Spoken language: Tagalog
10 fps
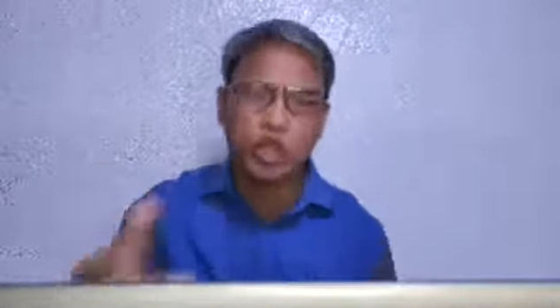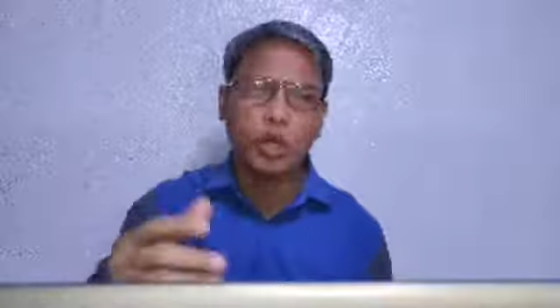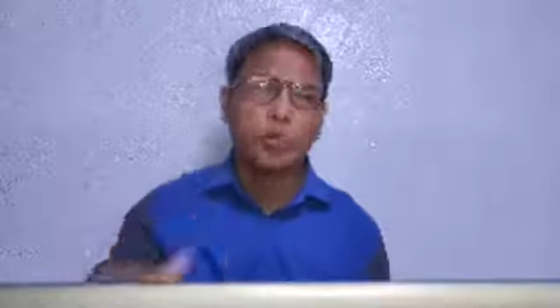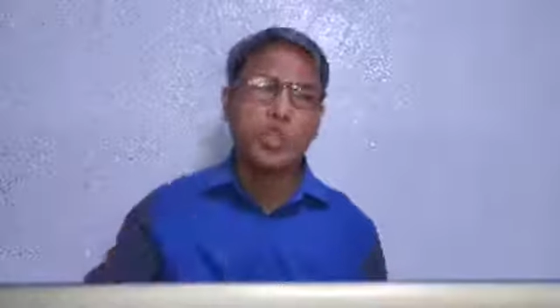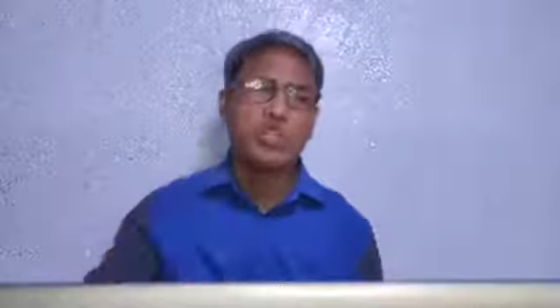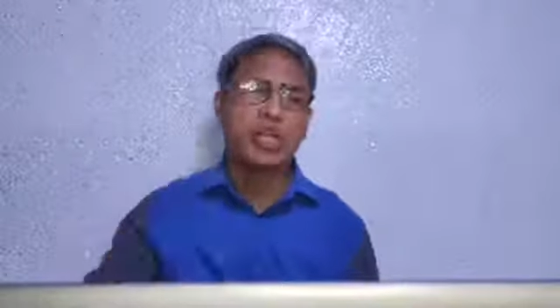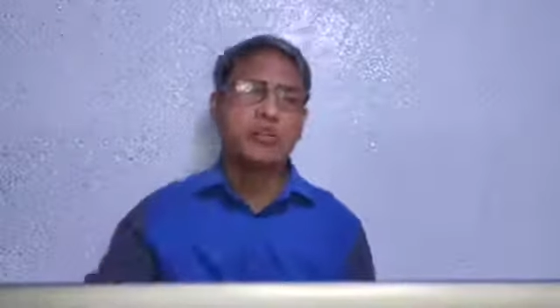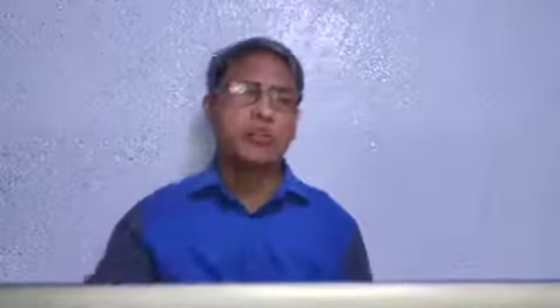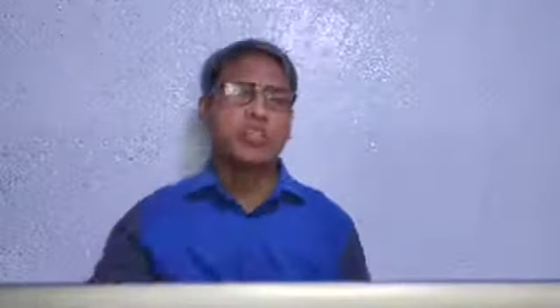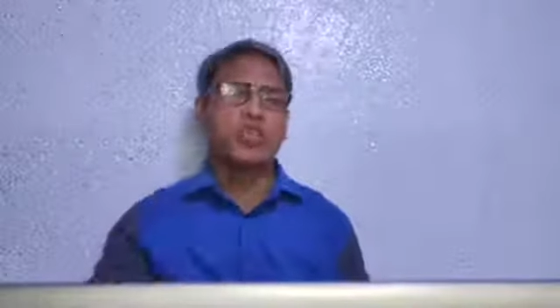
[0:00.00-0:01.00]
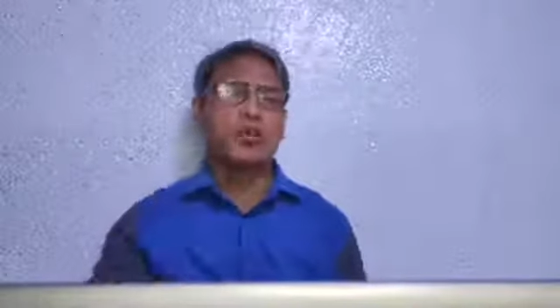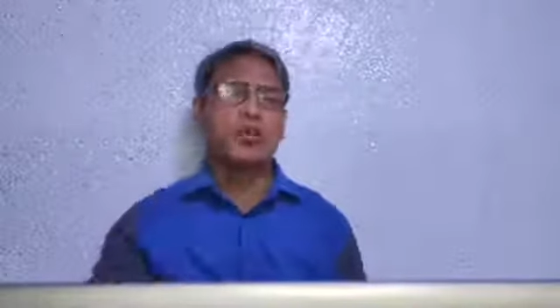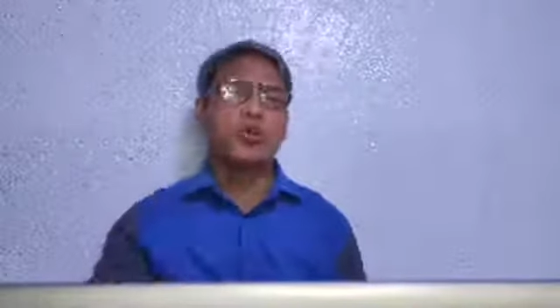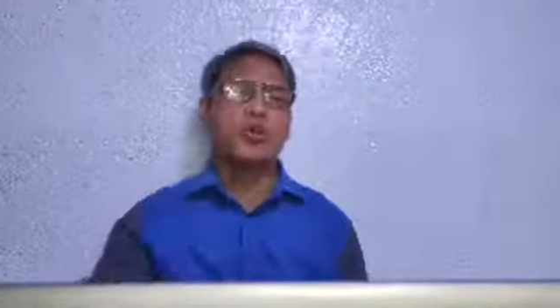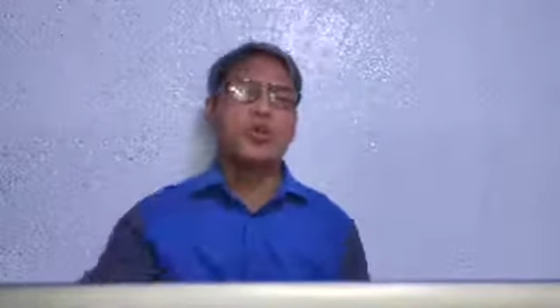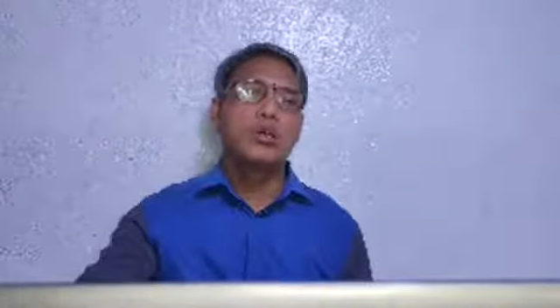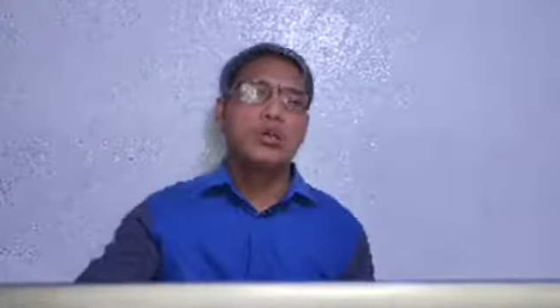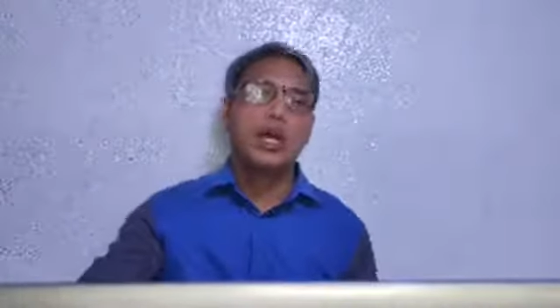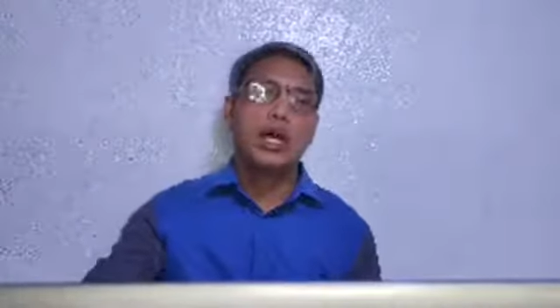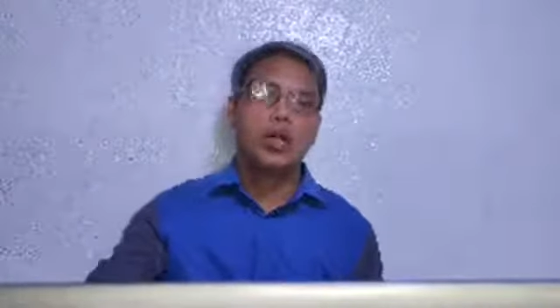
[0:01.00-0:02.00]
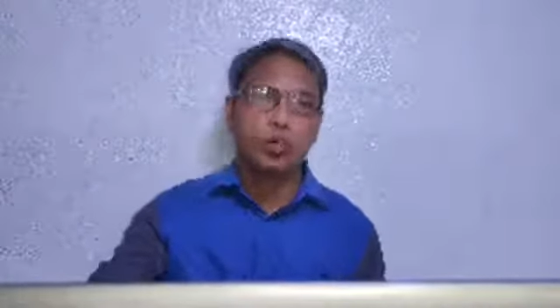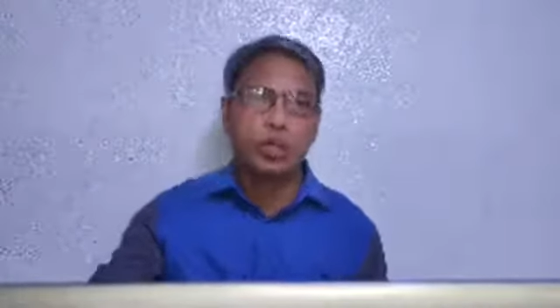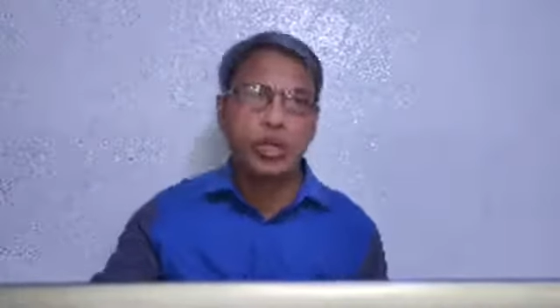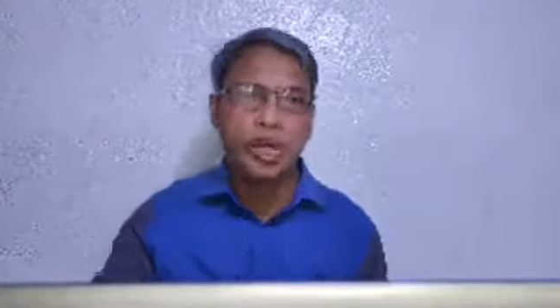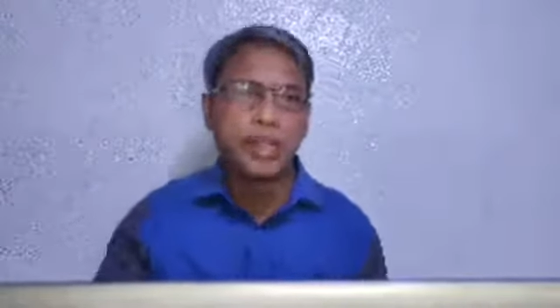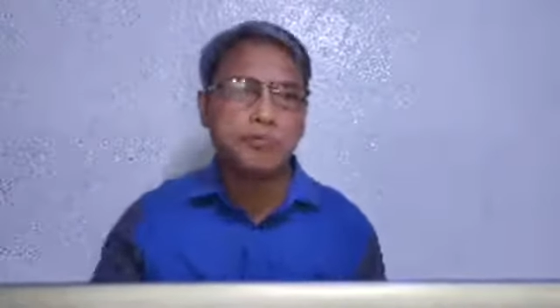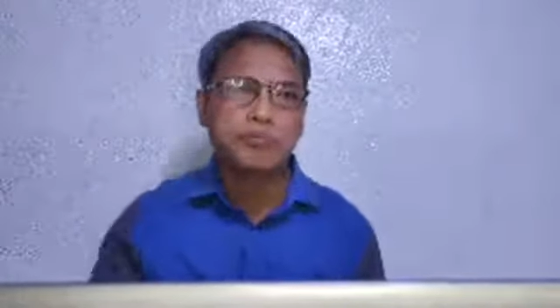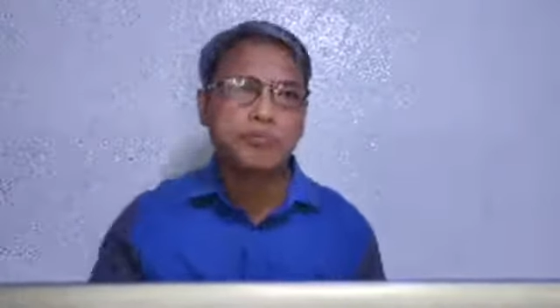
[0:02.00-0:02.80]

Hindi ko po sinasabing masama po ang umunlad.